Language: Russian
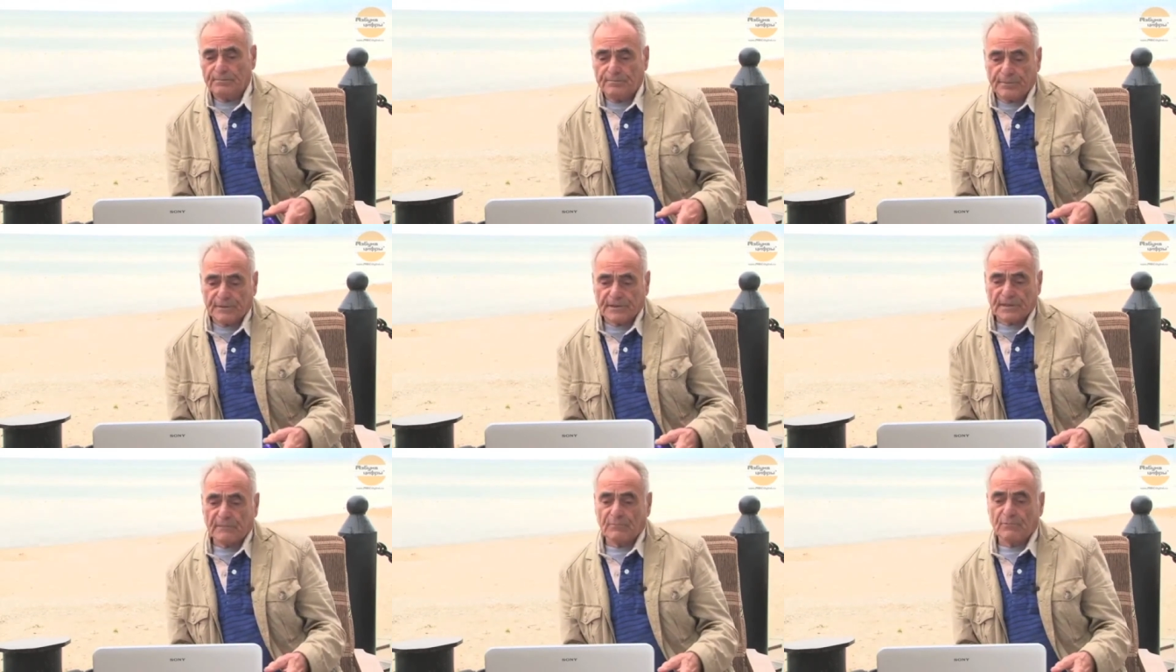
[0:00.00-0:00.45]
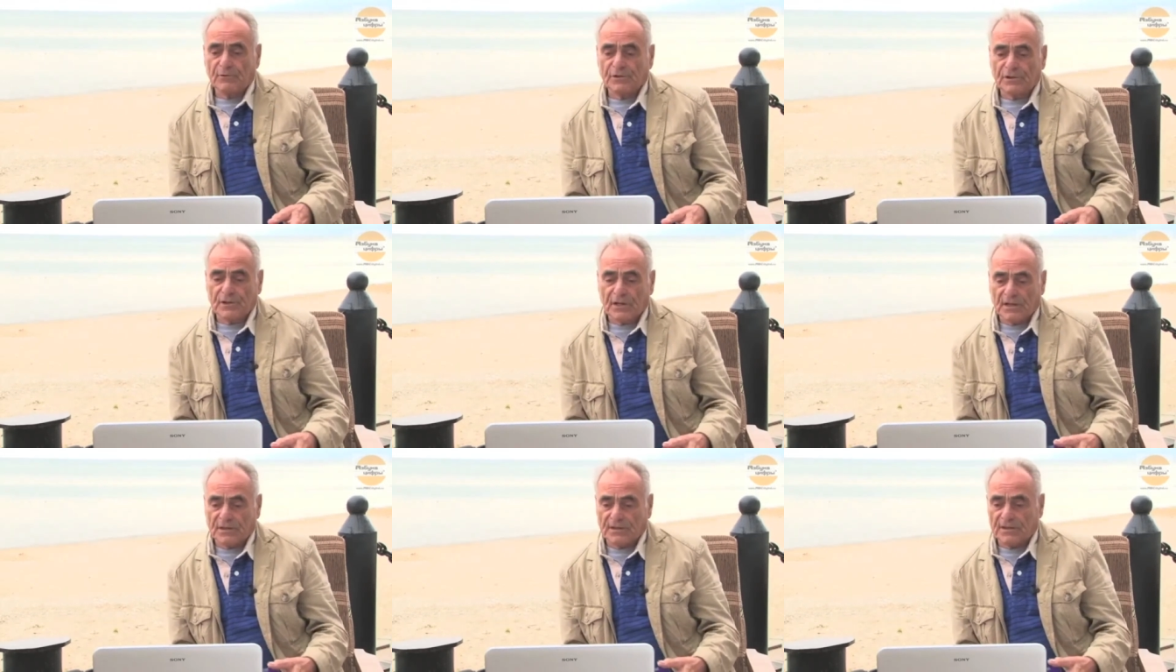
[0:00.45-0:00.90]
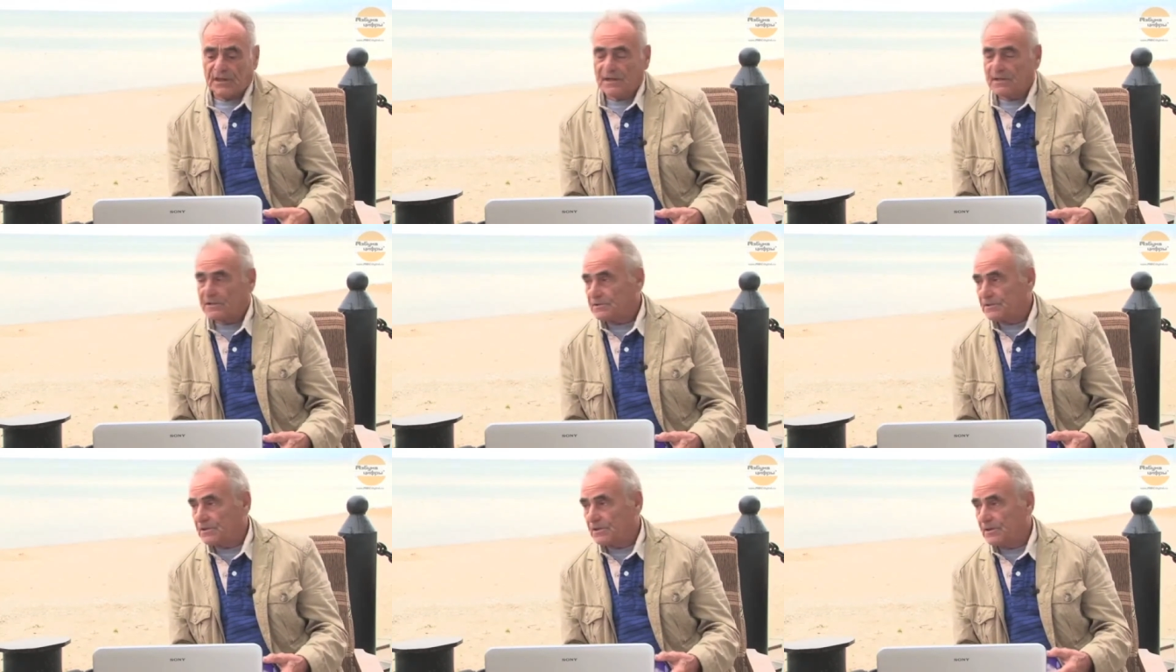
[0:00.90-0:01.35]
потому что от
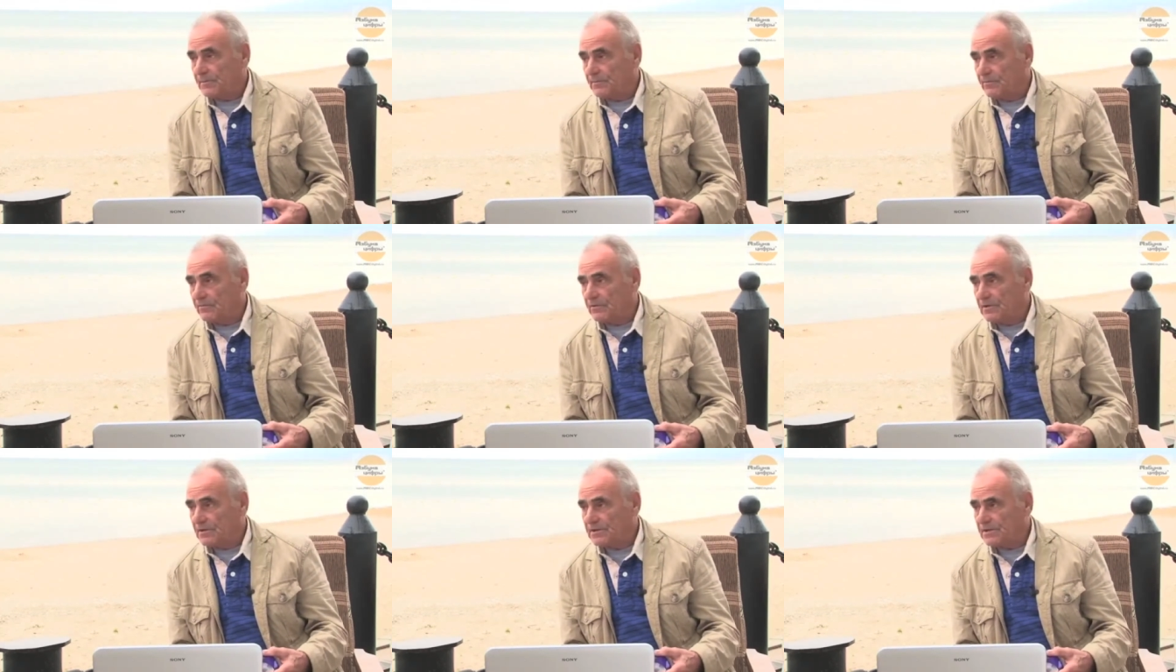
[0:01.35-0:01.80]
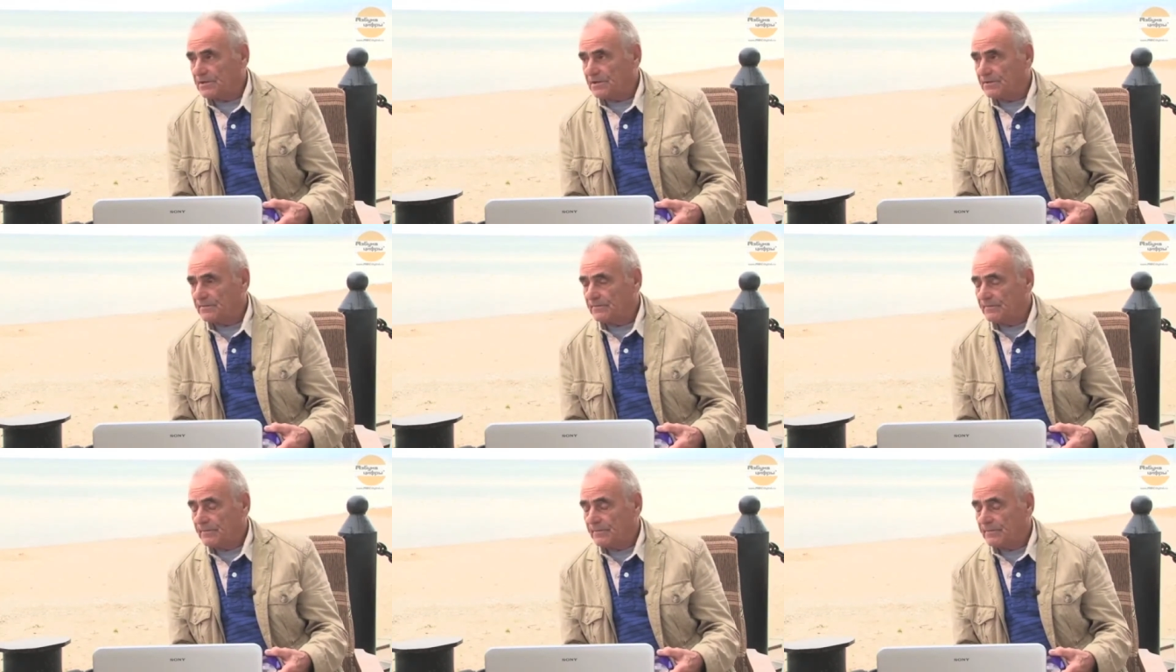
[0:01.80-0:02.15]
нас требовалось